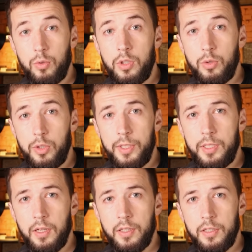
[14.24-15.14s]
Ну,
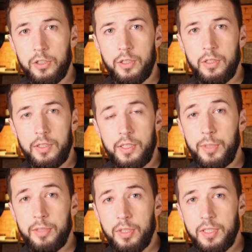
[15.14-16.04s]
неудивительно, она же на
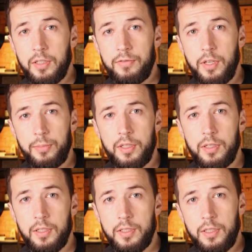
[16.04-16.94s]
70% немка,